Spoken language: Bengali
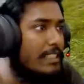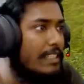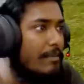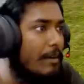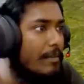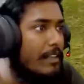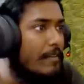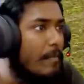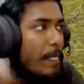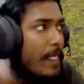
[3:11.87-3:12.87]
কিভাবে
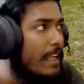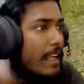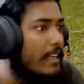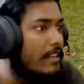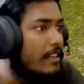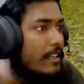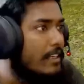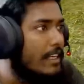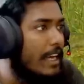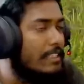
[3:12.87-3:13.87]

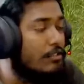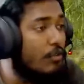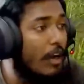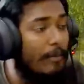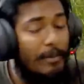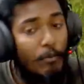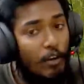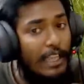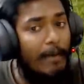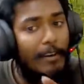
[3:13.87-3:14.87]
গাইজ সো আমি
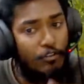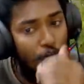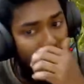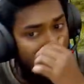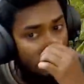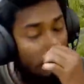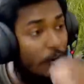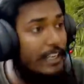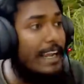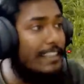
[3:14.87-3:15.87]
মলে আবারও তোমার কিন্তু
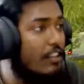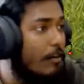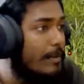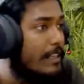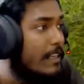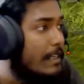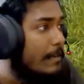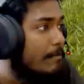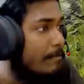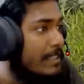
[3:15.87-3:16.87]
মনে রাখতে হবে
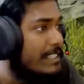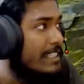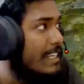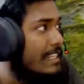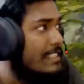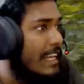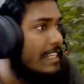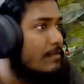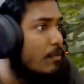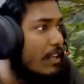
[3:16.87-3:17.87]
বিশ কিলোর
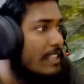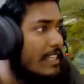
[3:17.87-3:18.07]
চ্যালেঞ্জ ভুলে যায়